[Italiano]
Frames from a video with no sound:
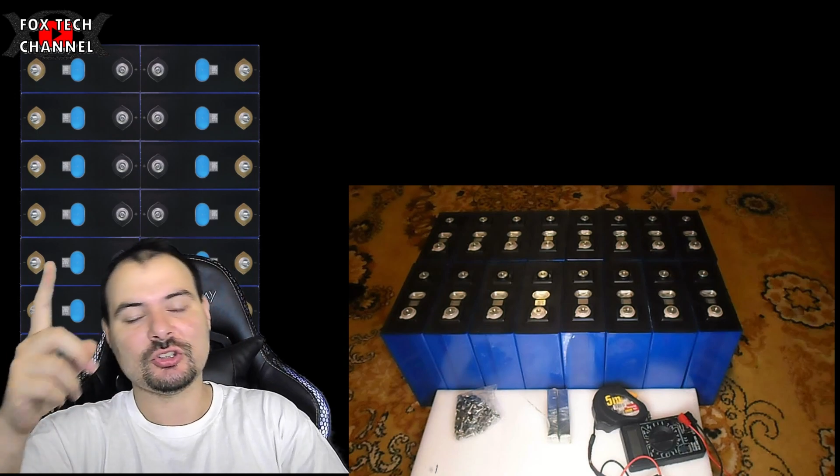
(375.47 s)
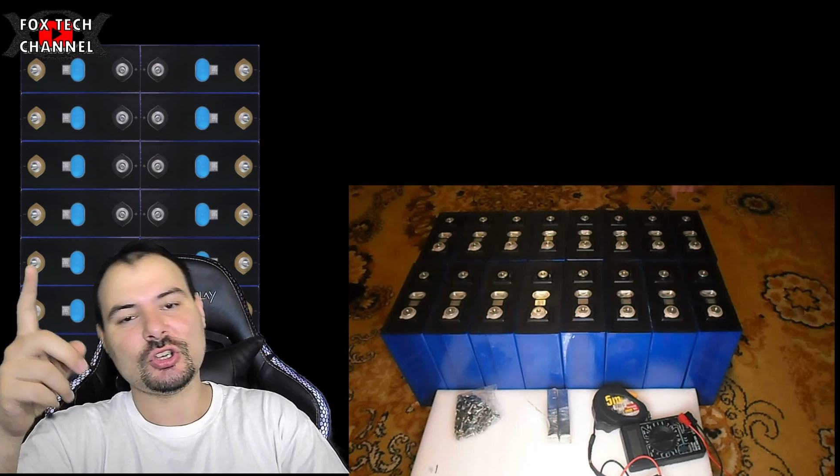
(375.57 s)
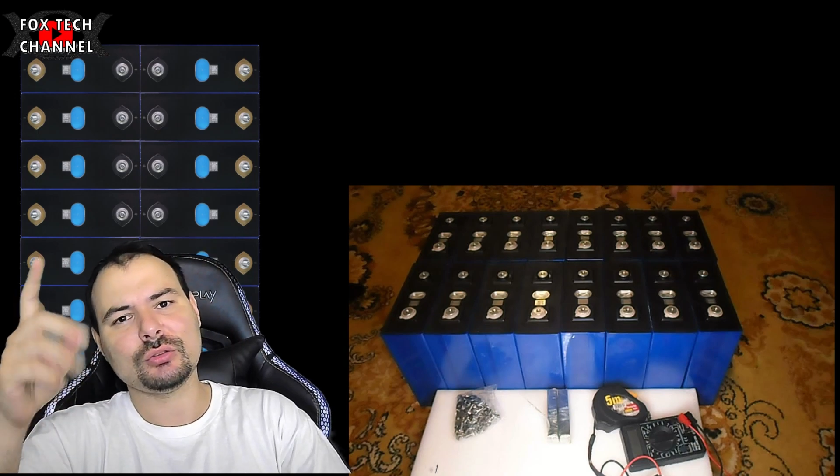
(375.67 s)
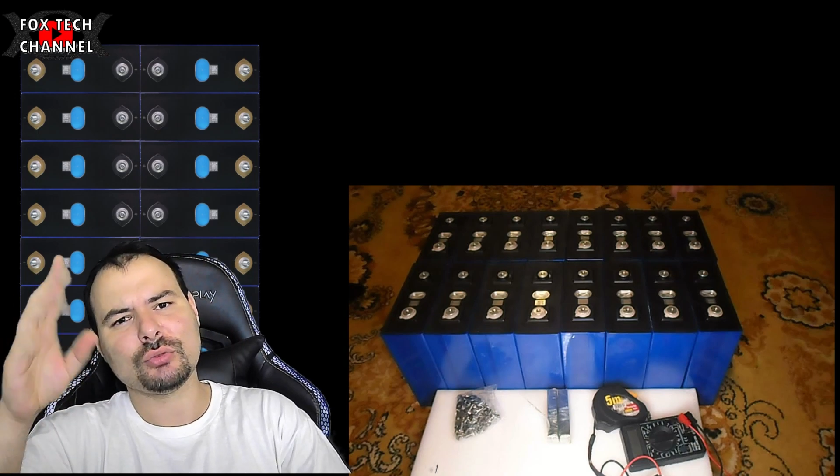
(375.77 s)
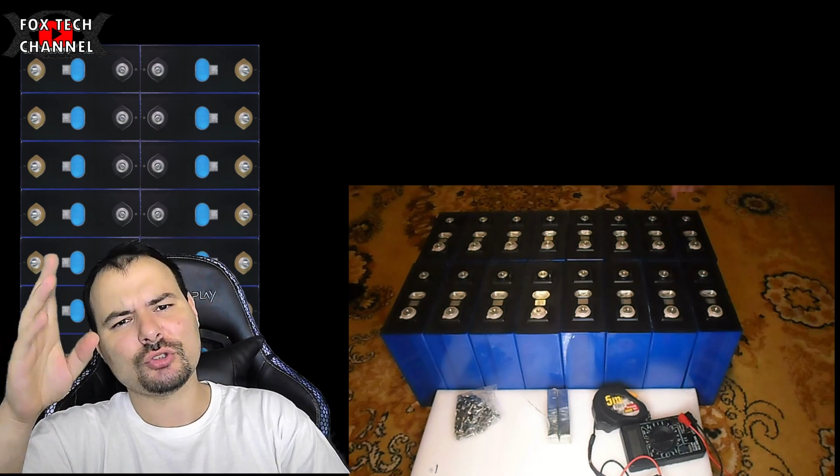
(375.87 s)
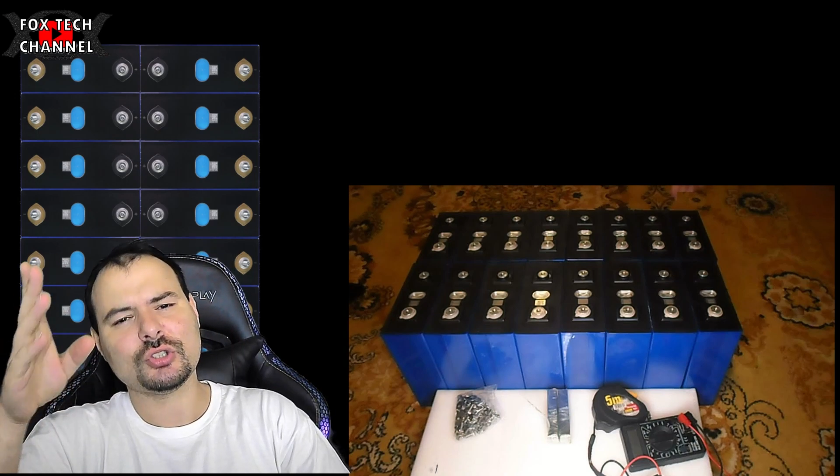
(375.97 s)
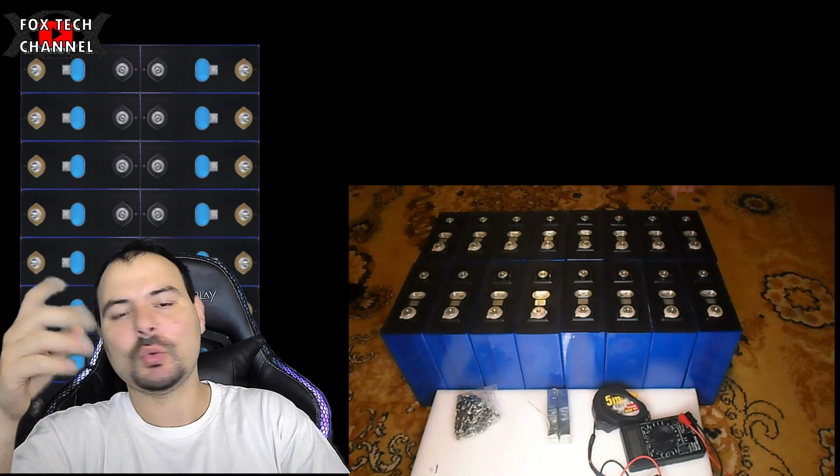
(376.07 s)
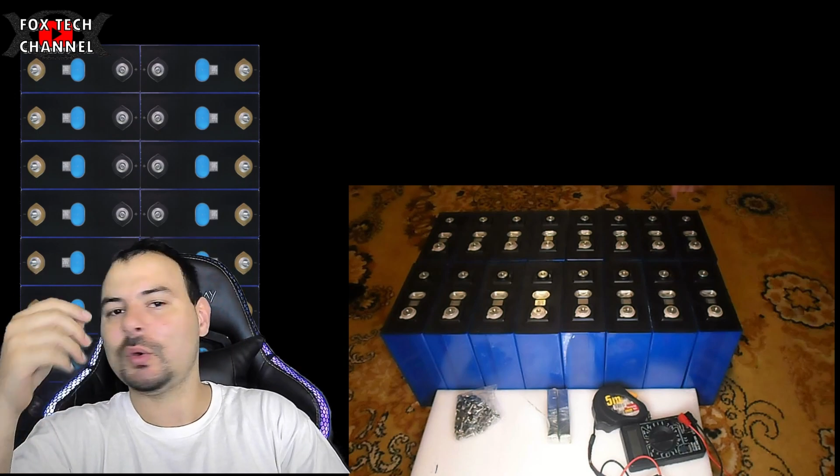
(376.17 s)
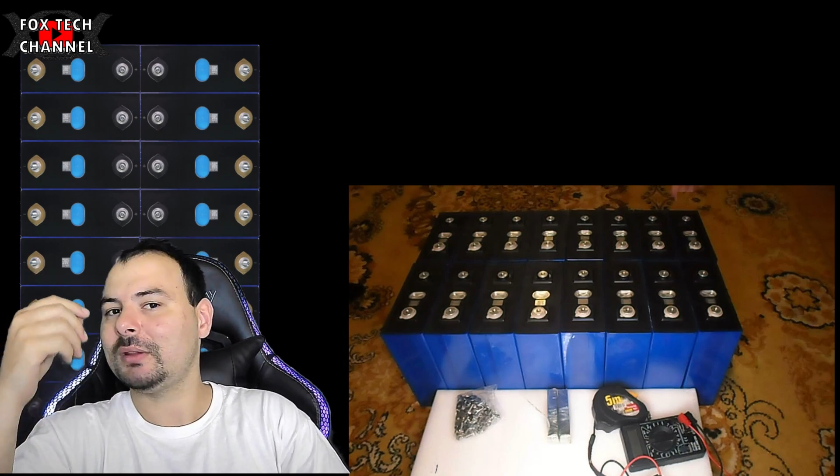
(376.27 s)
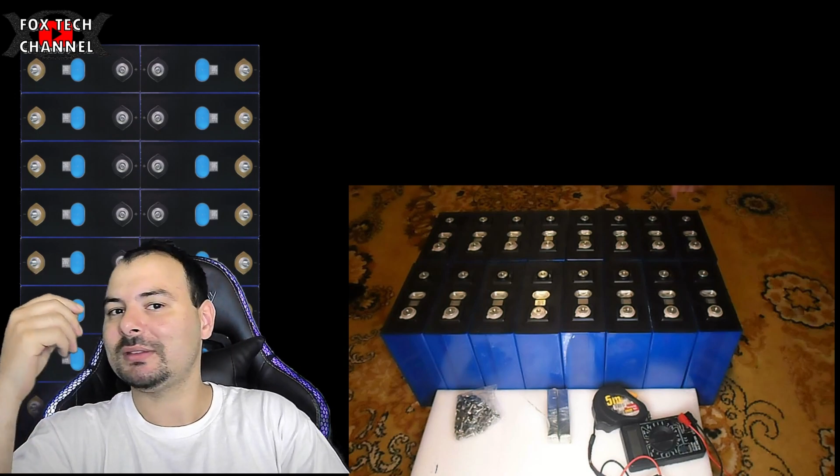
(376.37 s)

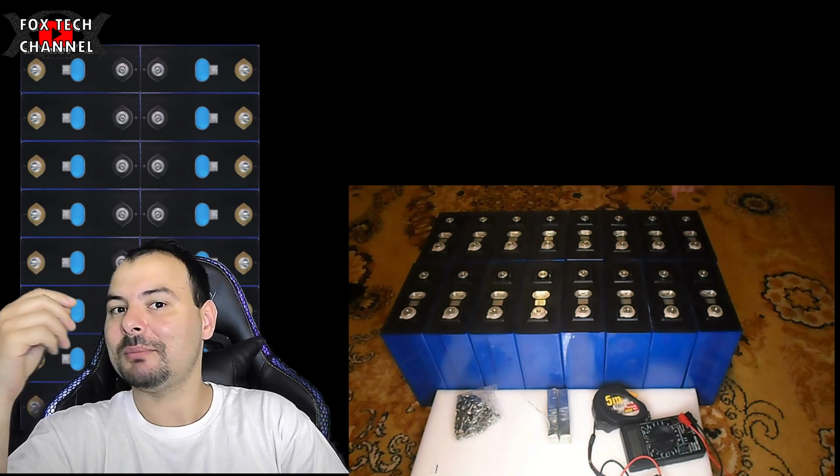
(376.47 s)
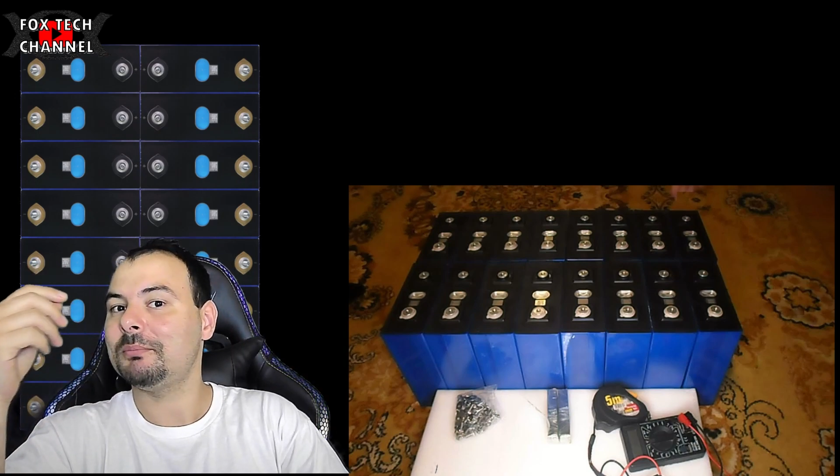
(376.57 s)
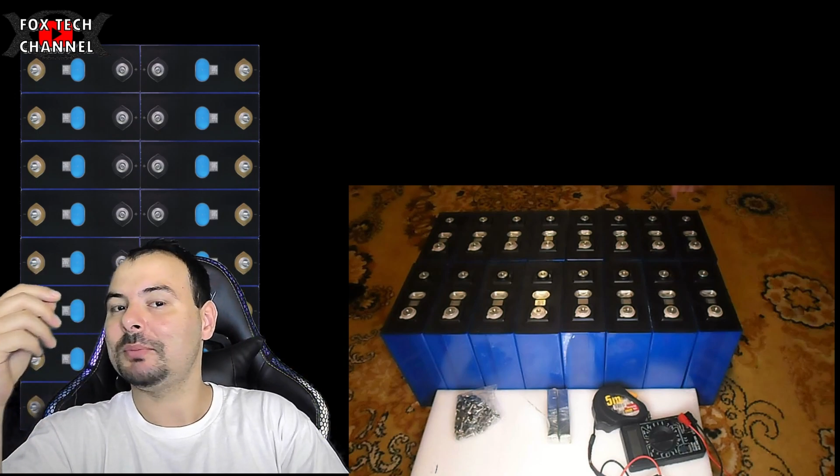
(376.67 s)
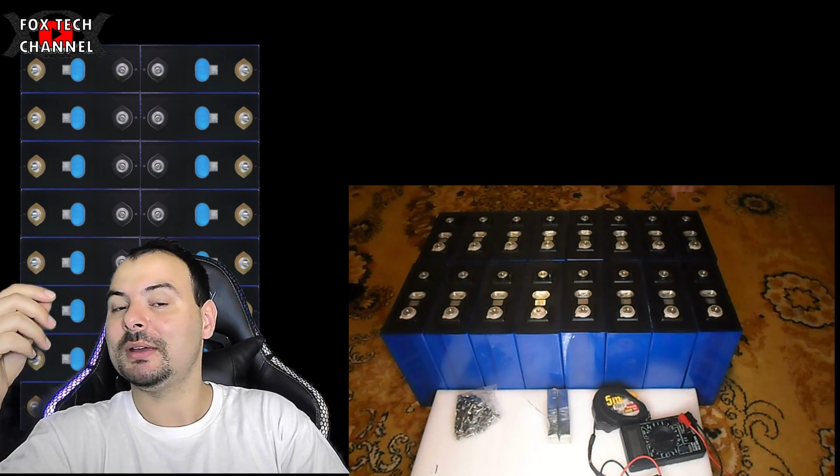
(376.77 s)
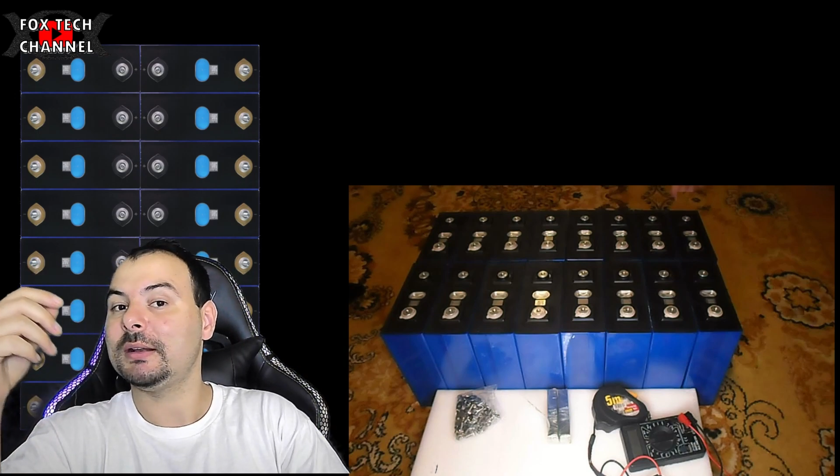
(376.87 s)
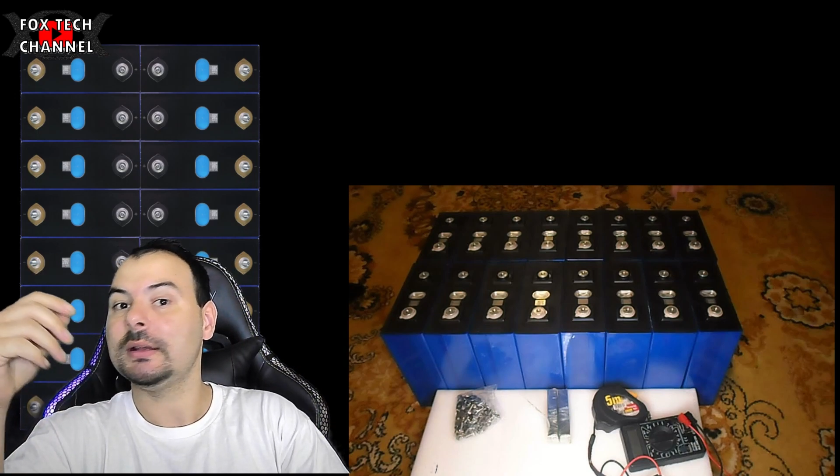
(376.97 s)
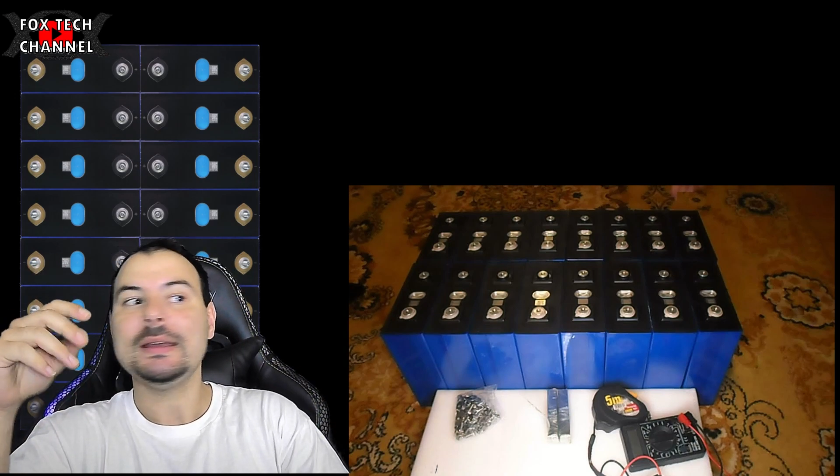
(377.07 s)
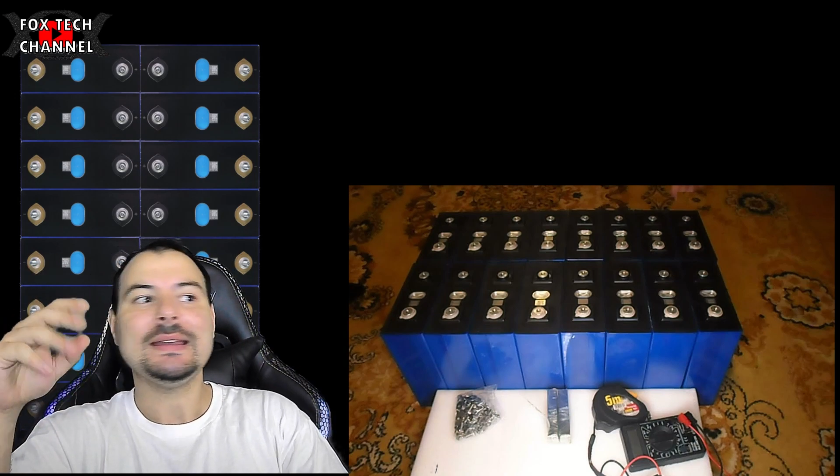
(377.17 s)
150 ampere